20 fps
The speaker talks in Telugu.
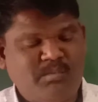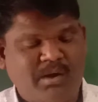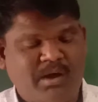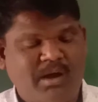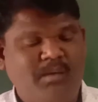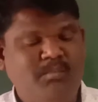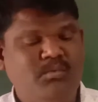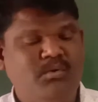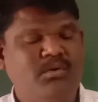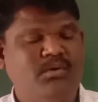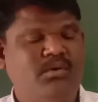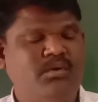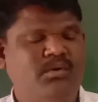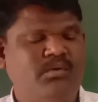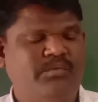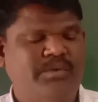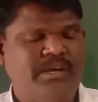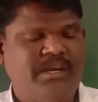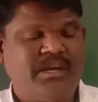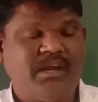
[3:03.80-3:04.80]
పాములు
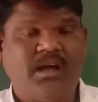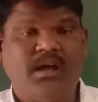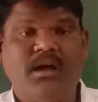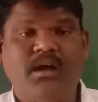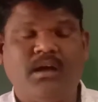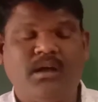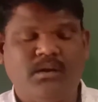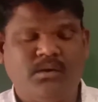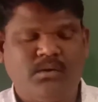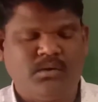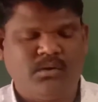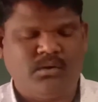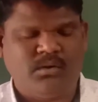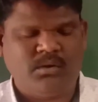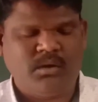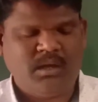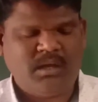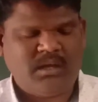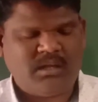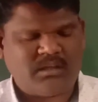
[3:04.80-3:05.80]
ఉయ్యాలో
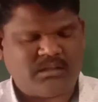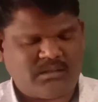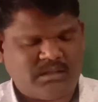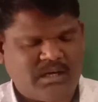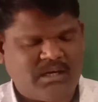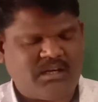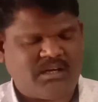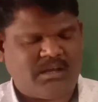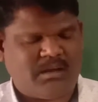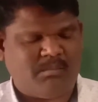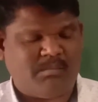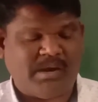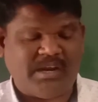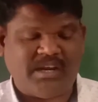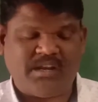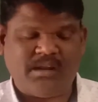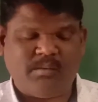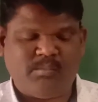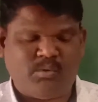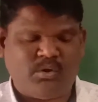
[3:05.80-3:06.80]

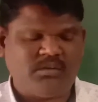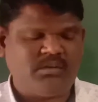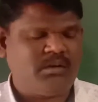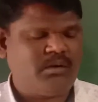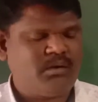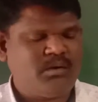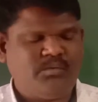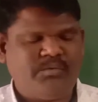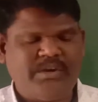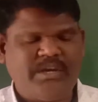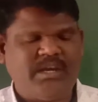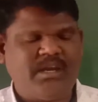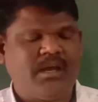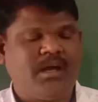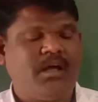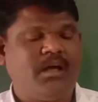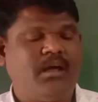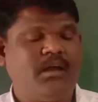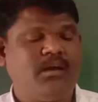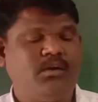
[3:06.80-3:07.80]
దట్టమైన పొదలు
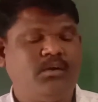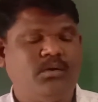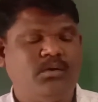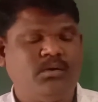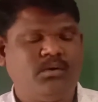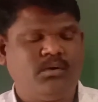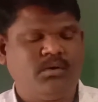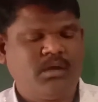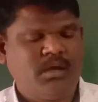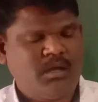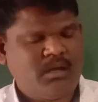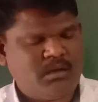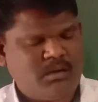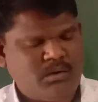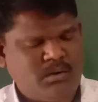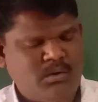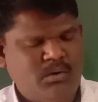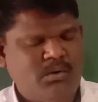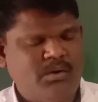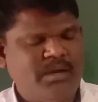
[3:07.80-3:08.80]
ఉయ్యాలో
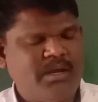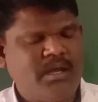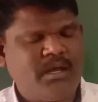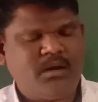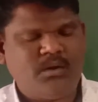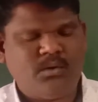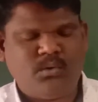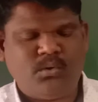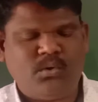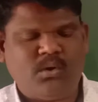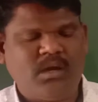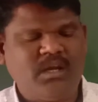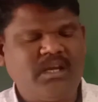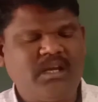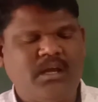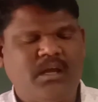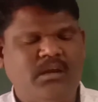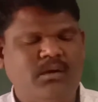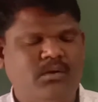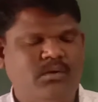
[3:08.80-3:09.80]
లోయలు
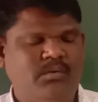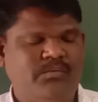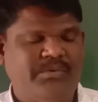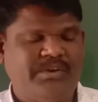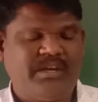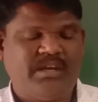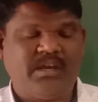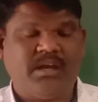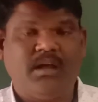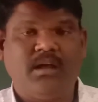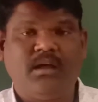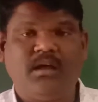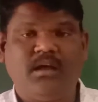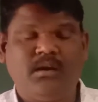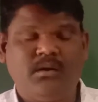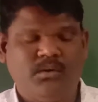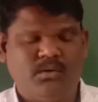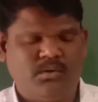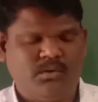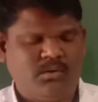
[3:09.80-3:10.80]
లంకలు
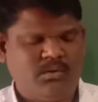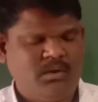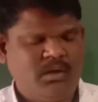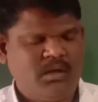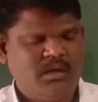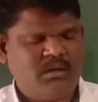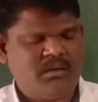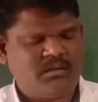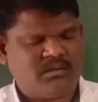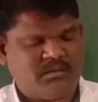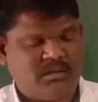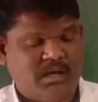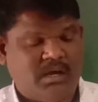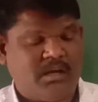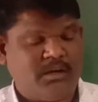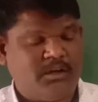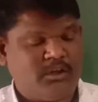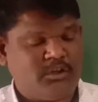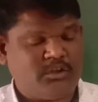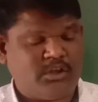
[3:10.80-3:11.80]
ఉయ్యాలో
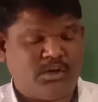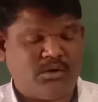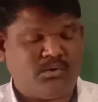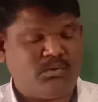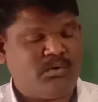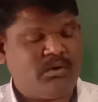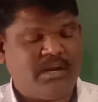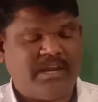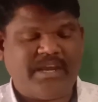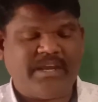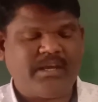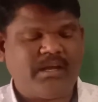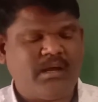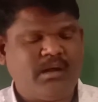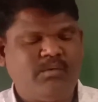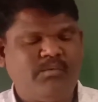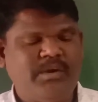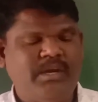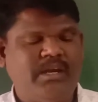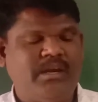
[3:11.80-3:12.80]
దారి తెన్ను లేక
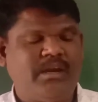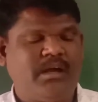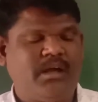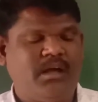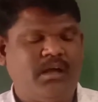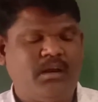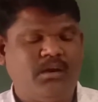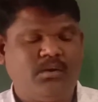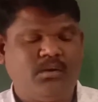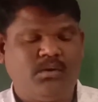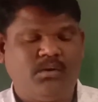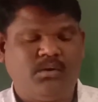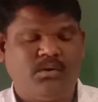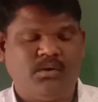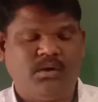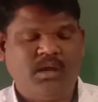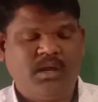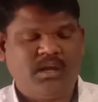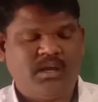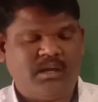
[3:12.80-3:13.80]
ఉయ్యాలో
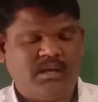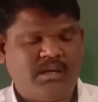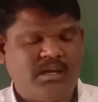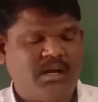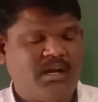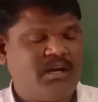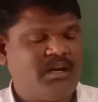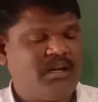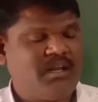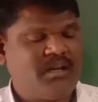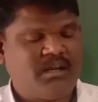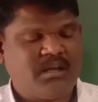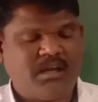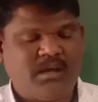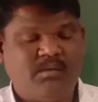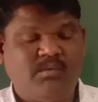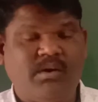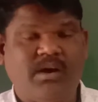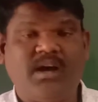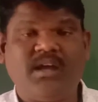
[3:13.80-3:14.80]
ఎండనక
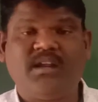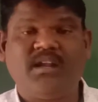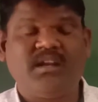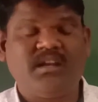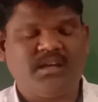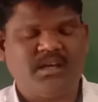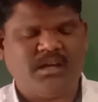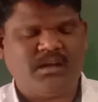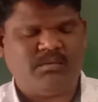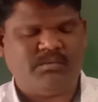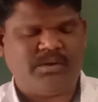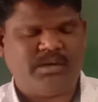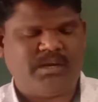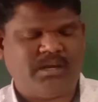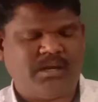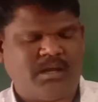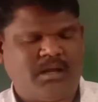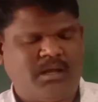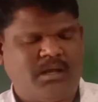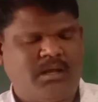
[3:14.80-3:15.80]
వాననక
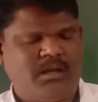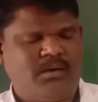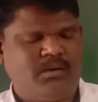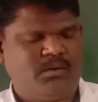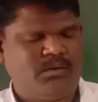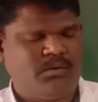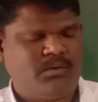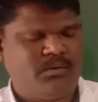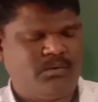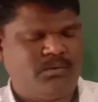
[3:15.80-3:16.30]
ఉయ్యాలో